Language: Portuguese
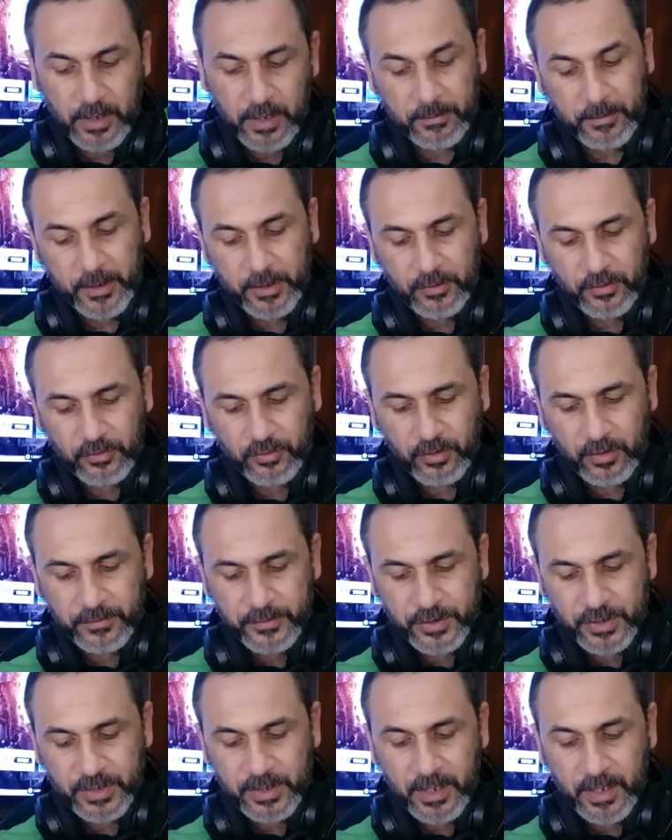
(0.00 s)
A
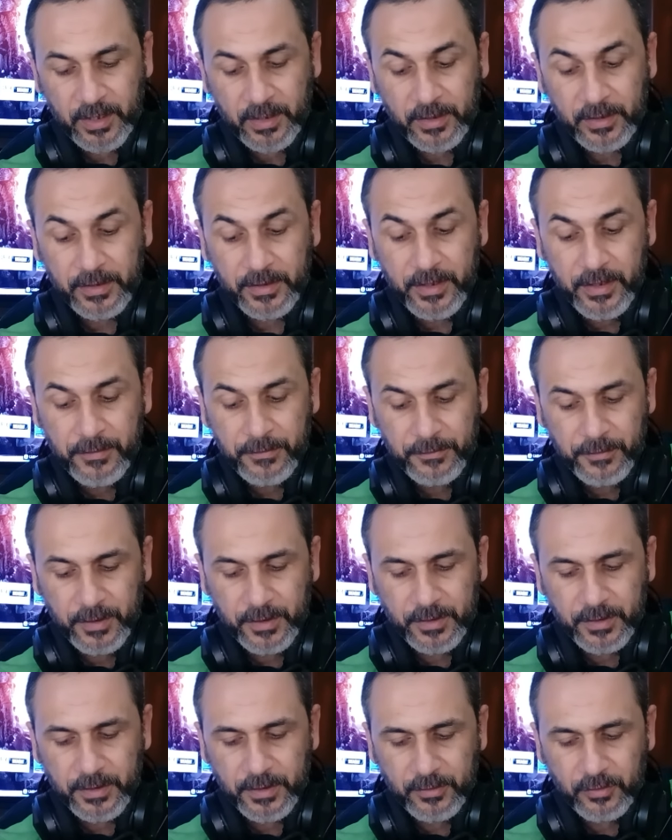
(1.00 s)
Microsoft está
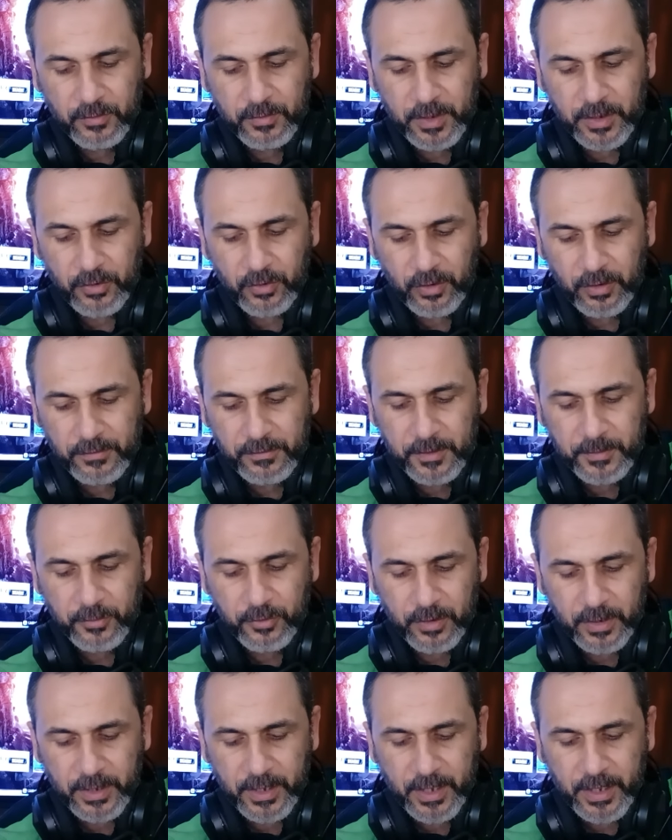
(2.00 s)
defendendo uma nova
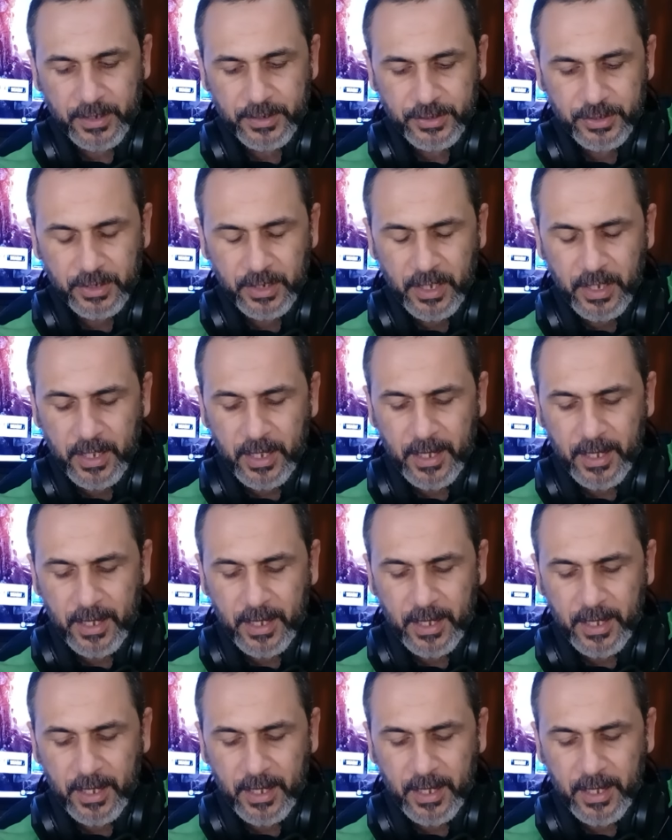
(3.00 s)
abordagem